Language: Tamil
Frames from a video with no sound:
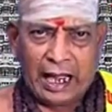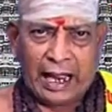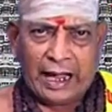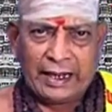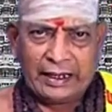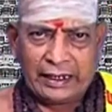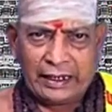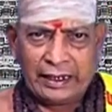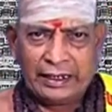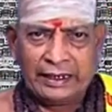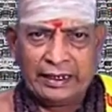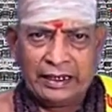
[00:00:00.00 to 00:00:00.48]

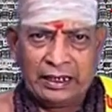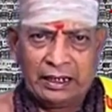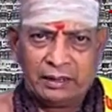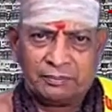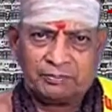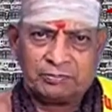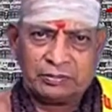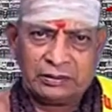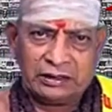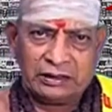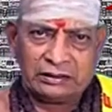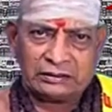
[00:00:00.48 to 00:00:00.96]
அன்னை
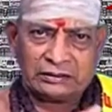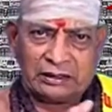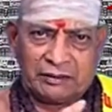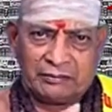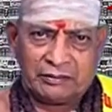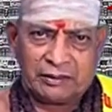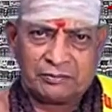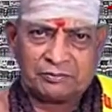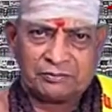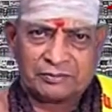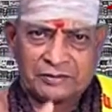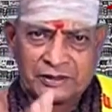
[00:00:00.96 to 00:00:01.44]
எப்படி
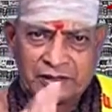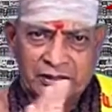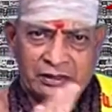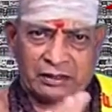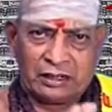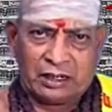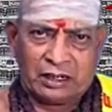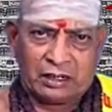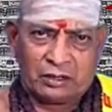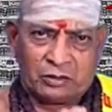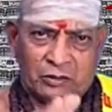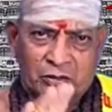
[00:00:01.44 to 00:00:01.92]
தவம்
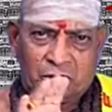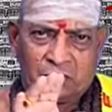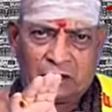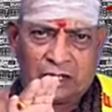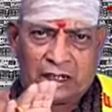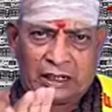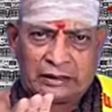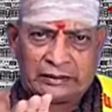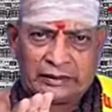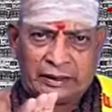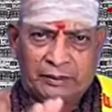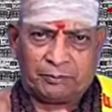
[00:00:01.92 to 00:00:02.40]
செய்தாலோ
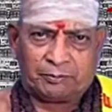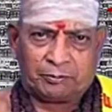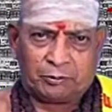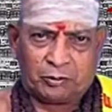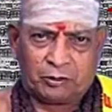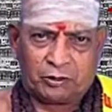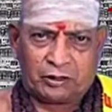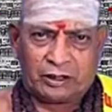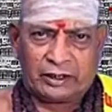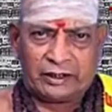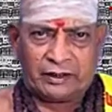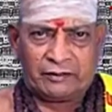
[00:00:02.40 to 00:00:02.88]
அதை
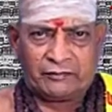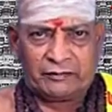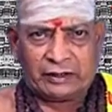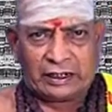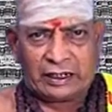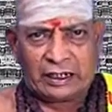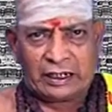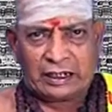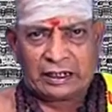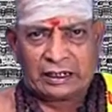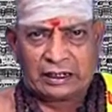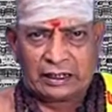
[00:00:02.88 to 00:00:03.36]
போலே
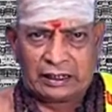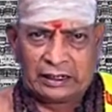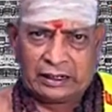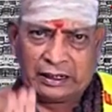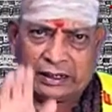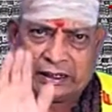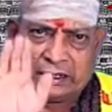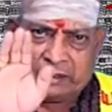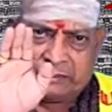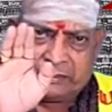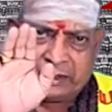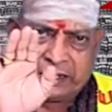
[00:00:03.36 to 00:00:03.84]
வடக்கே
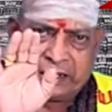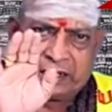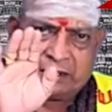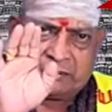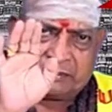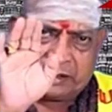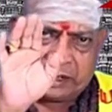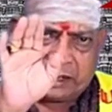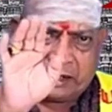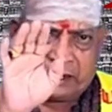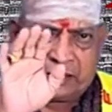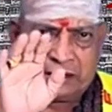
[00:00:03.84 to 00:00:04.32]

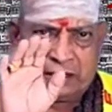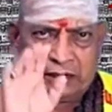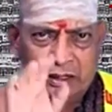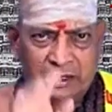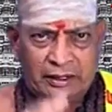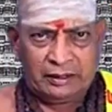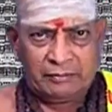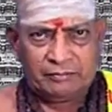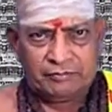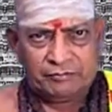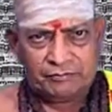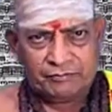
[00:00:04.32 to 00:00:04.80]

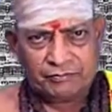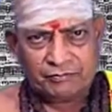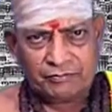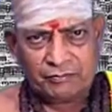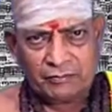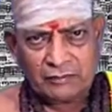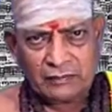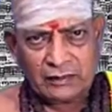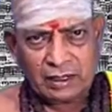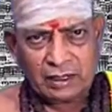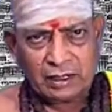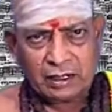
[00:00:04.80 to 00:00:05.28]
இமயமலையிலே
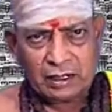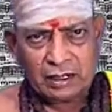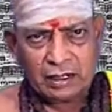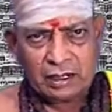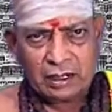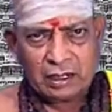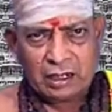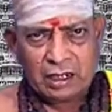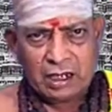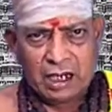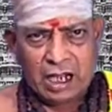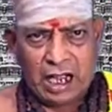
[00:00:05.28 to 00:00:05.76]

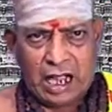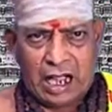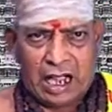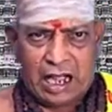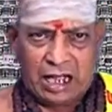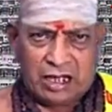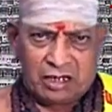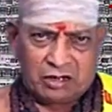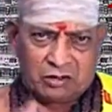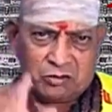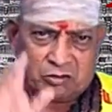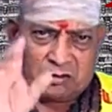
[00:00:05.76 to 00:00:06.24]

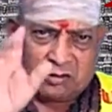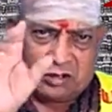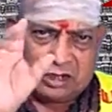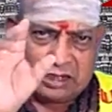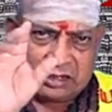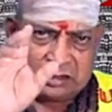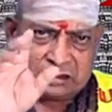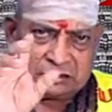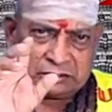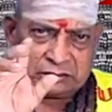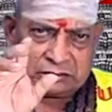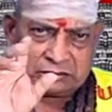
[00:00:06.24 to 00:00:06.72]

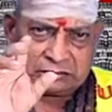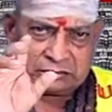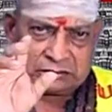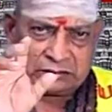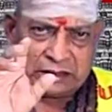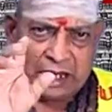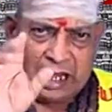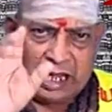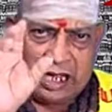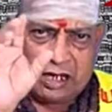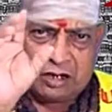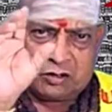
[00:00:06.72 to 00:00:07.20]
ஆகுகன்
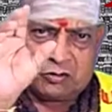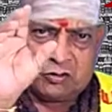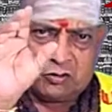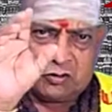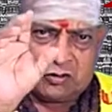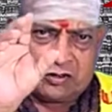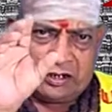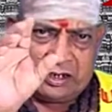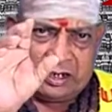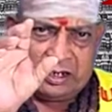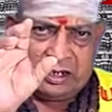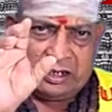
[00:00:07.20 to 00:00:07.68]

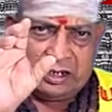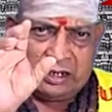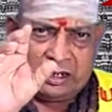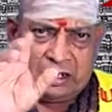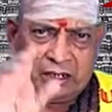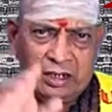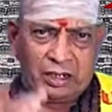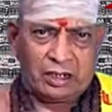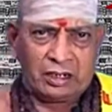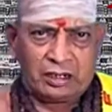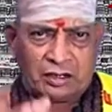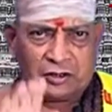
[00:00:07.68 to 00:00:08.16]
ஆகுகி
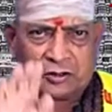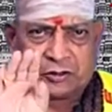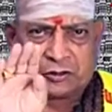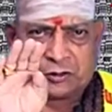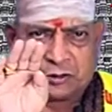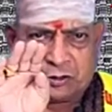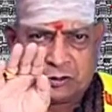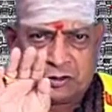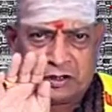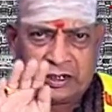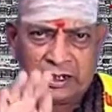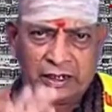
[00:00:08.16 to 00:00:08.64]
என்று
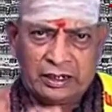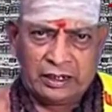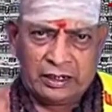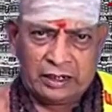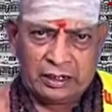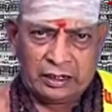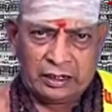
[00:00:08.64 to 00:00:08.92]
சொல்லி